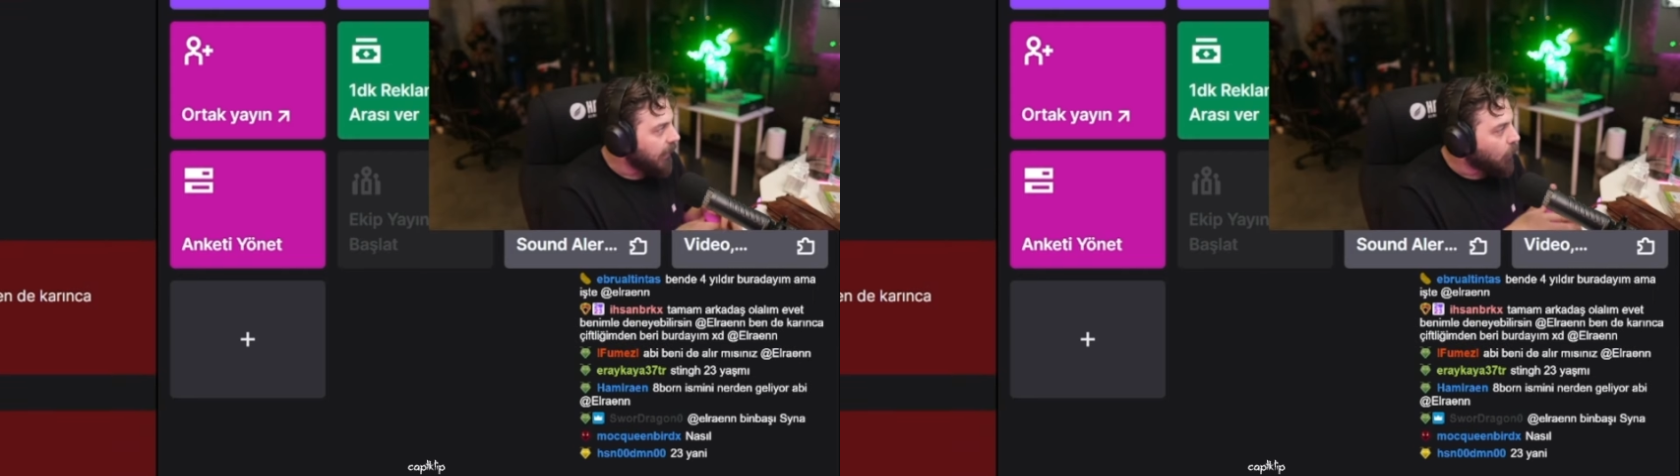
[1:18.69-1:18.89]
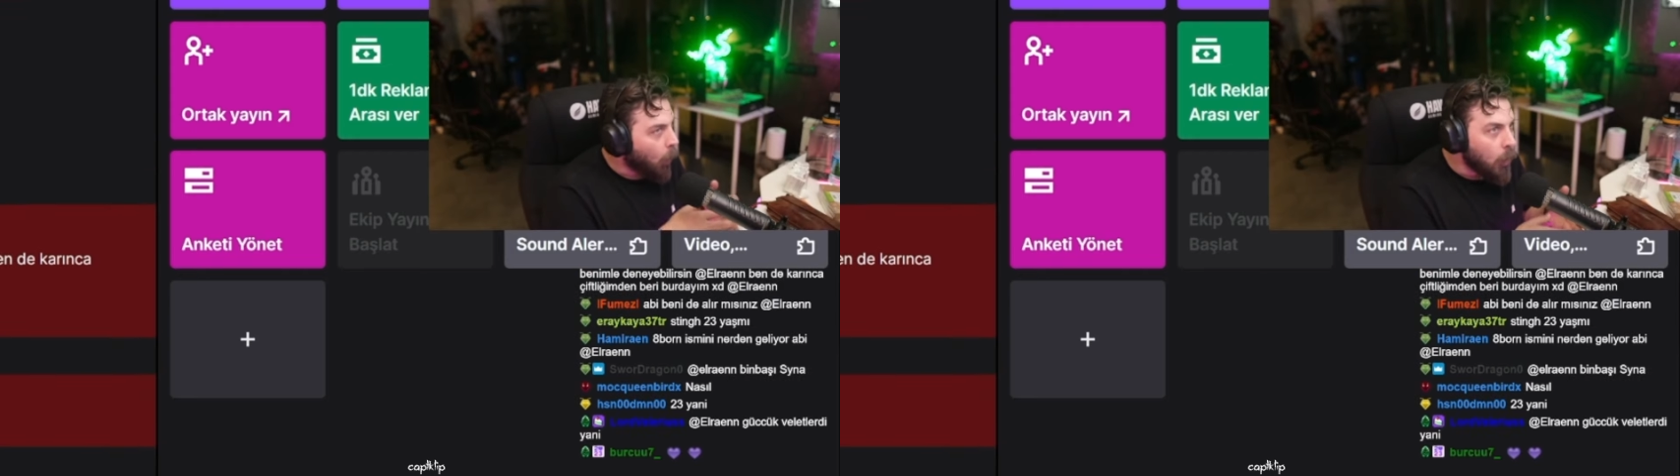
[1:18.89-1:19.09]

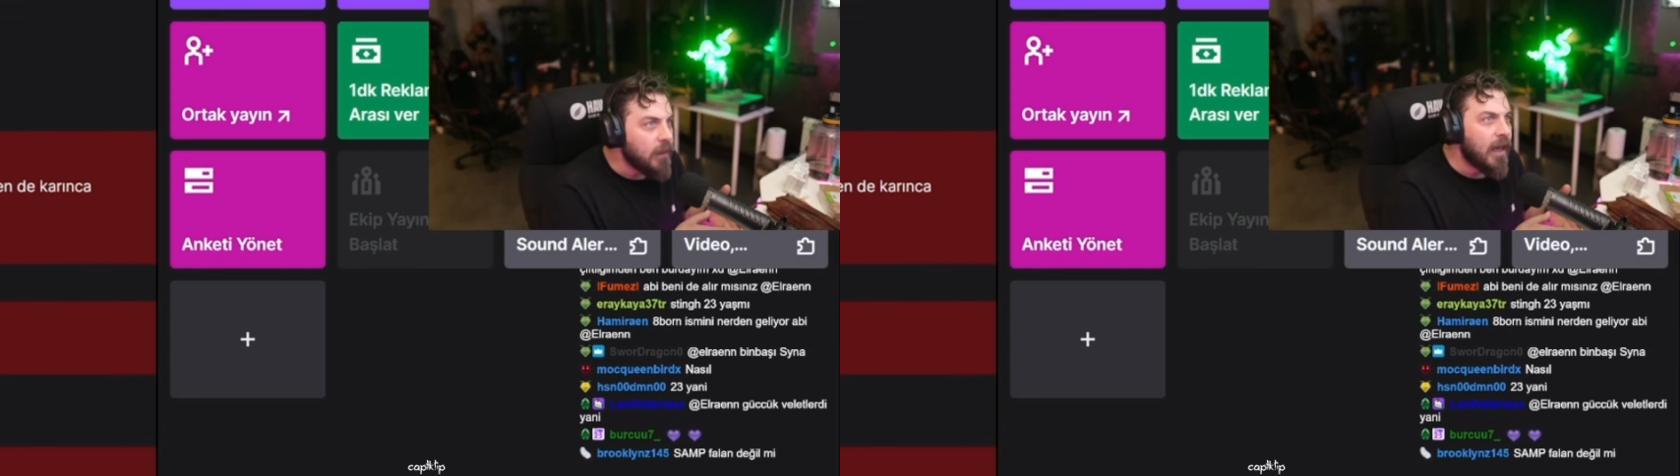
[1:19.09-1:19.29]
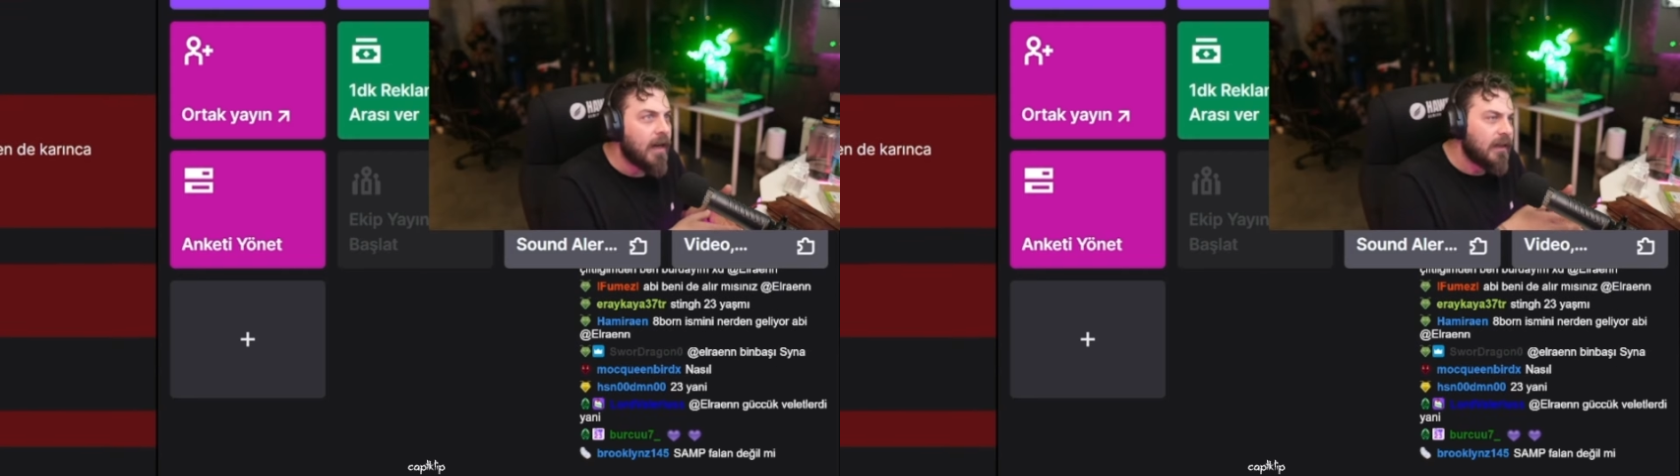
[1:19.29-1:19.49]
E
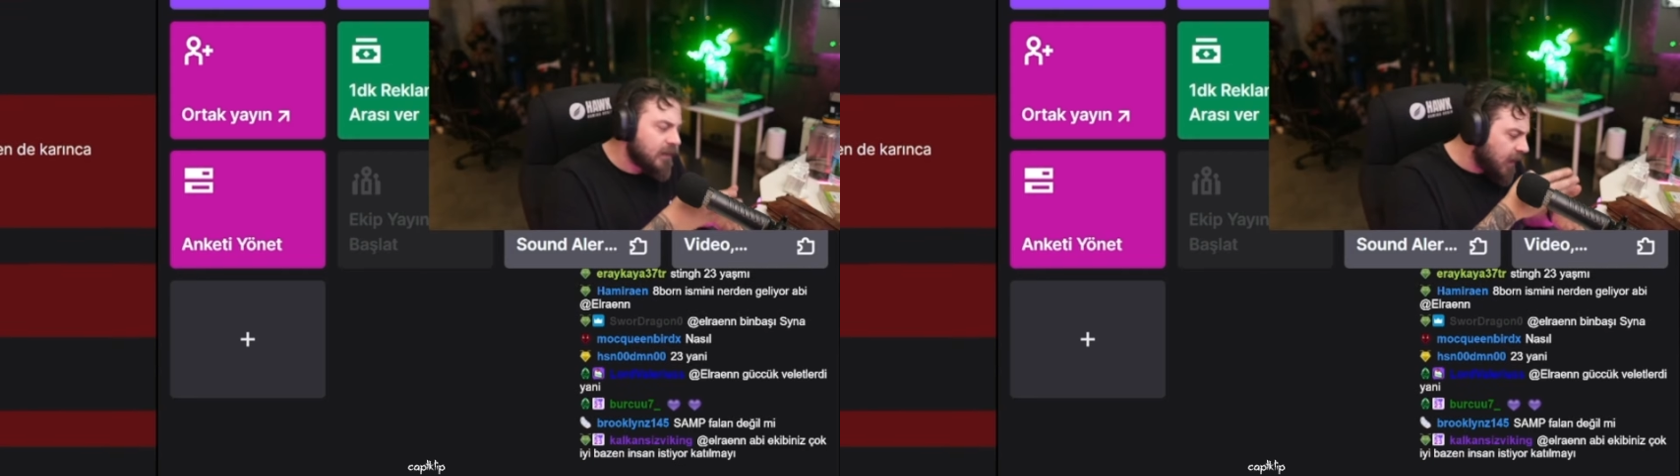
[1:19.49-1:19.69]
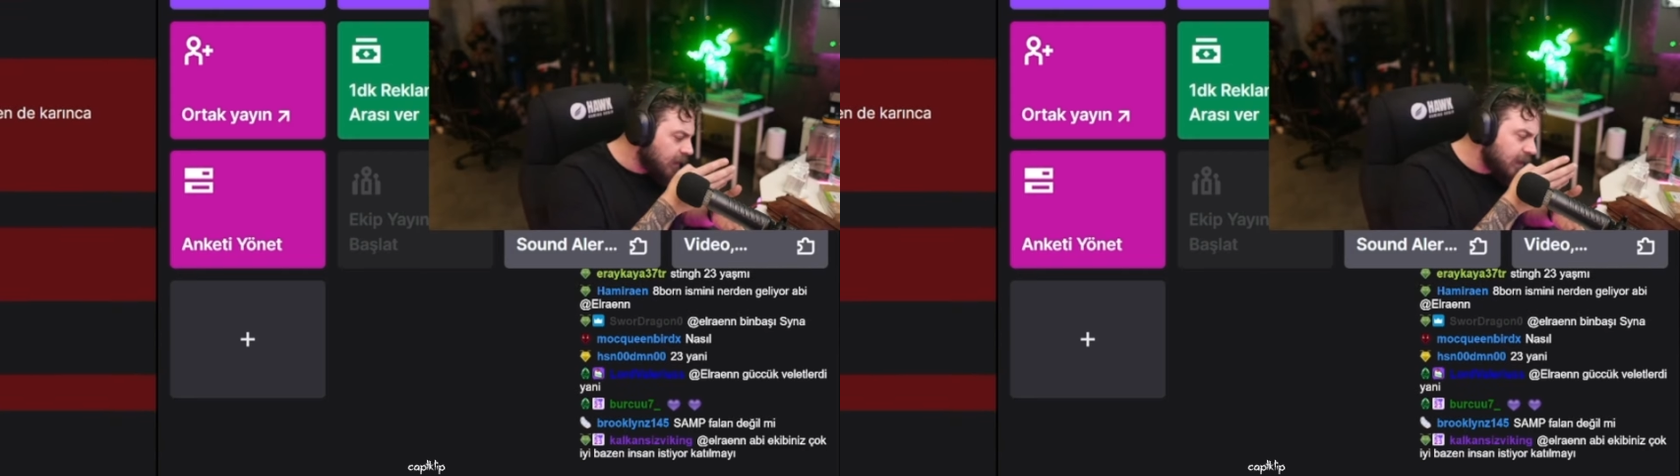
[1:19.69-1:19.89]
Kordiler
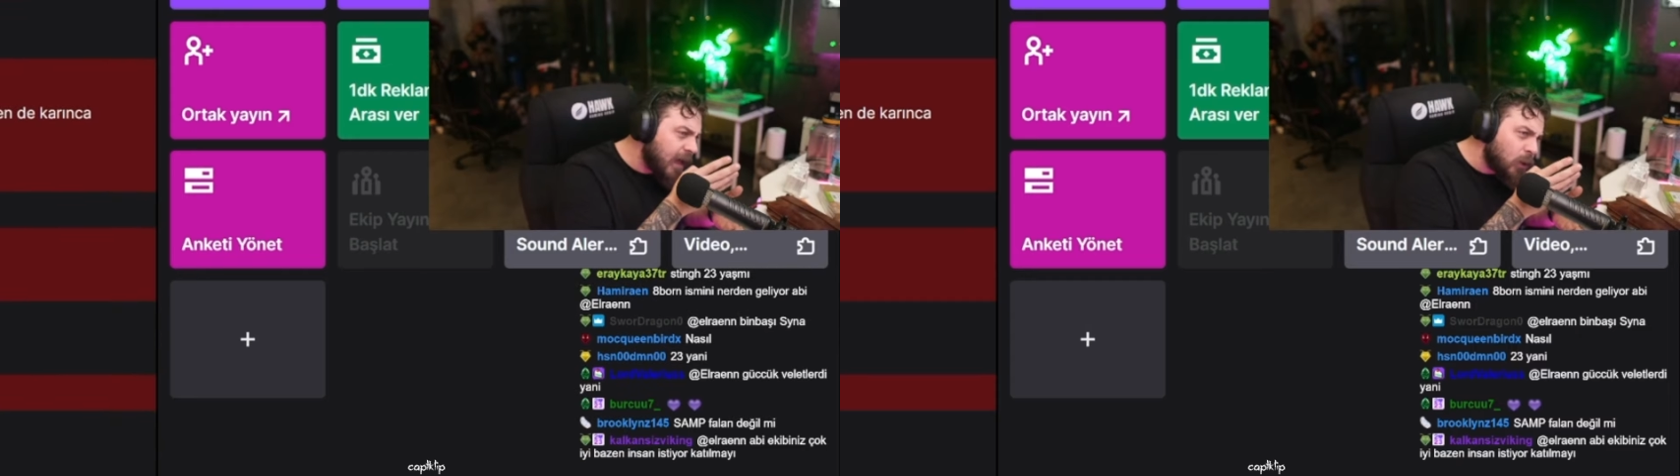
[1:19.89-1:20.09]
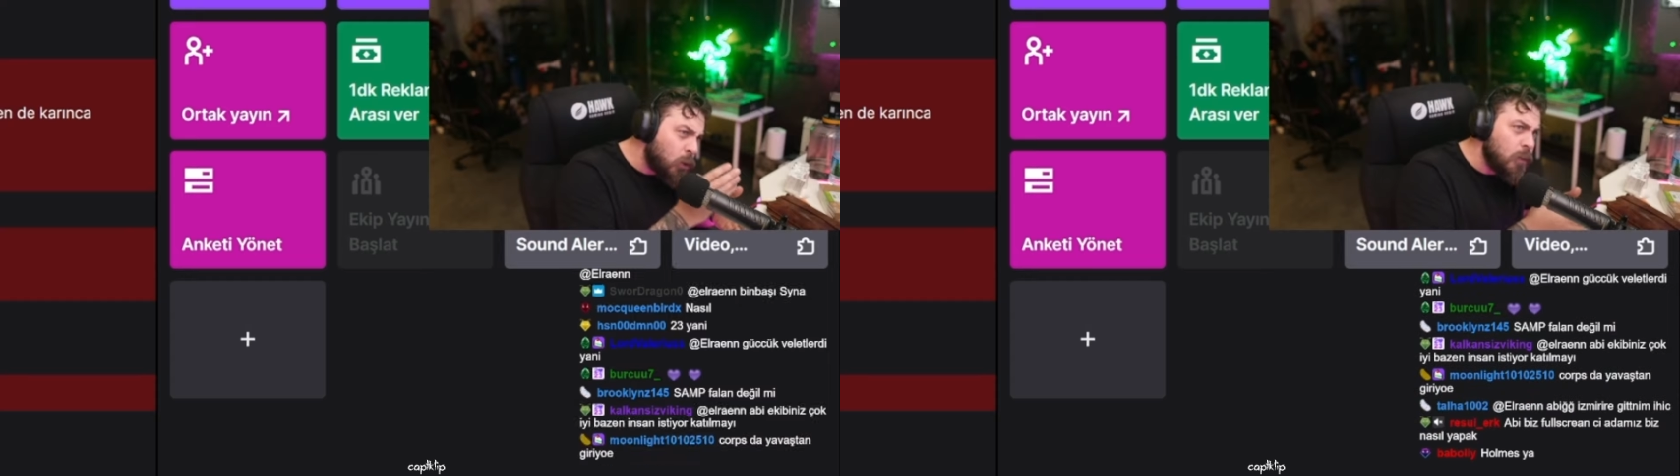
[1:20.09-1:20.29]
desen
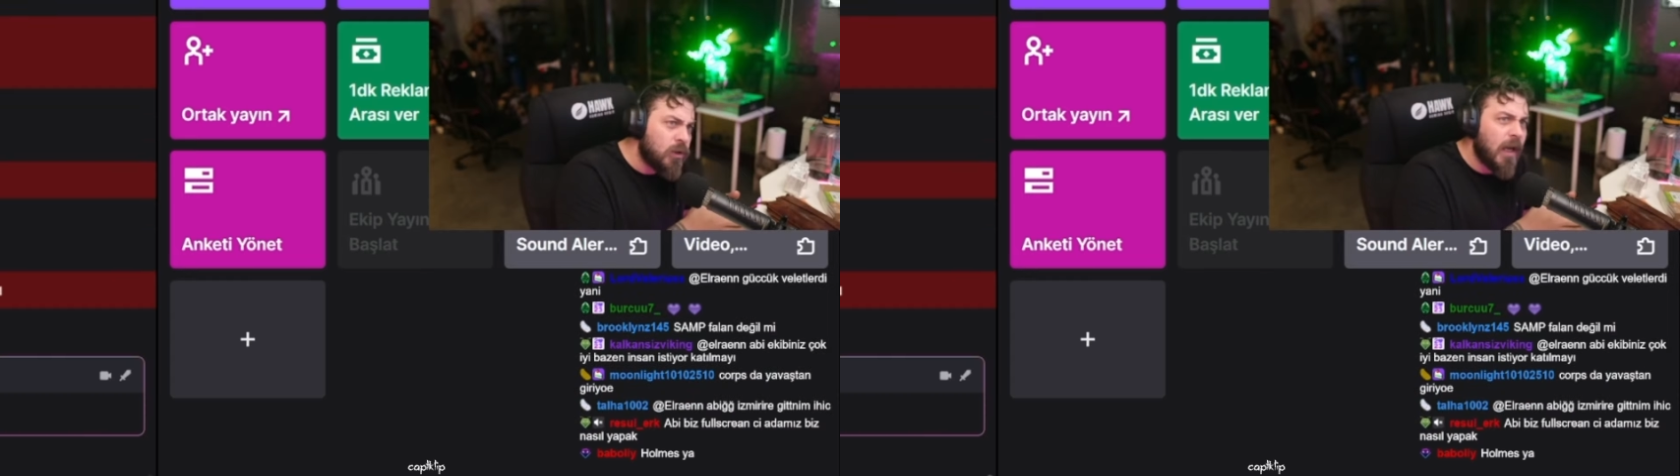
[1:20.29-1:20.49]
diğer tüm